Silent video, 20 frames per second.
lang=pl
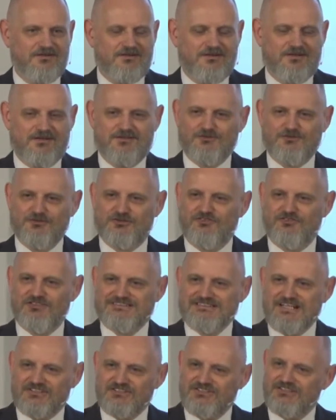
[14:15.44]
którzy
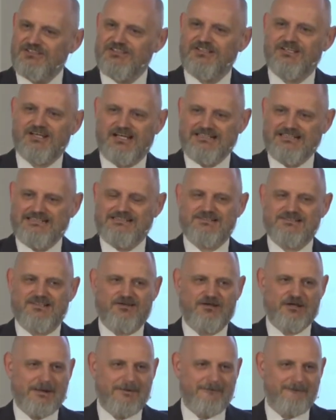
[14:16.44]
wyznaczyli granice.
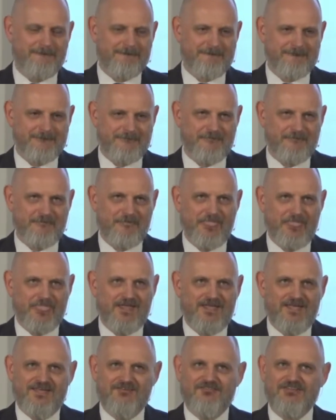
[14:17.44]

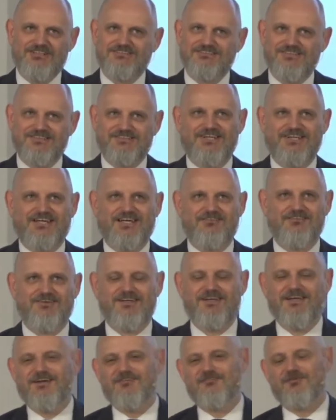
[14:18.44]
Wiecie, co jest ciekawe?
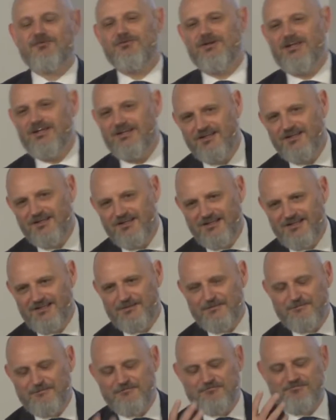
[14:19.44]
W ogóle
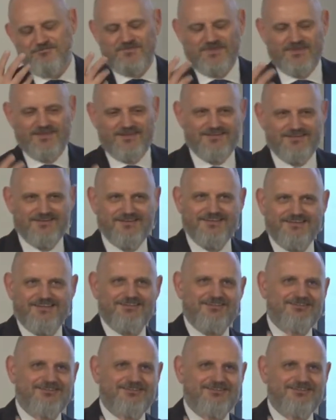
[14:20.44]
um, to są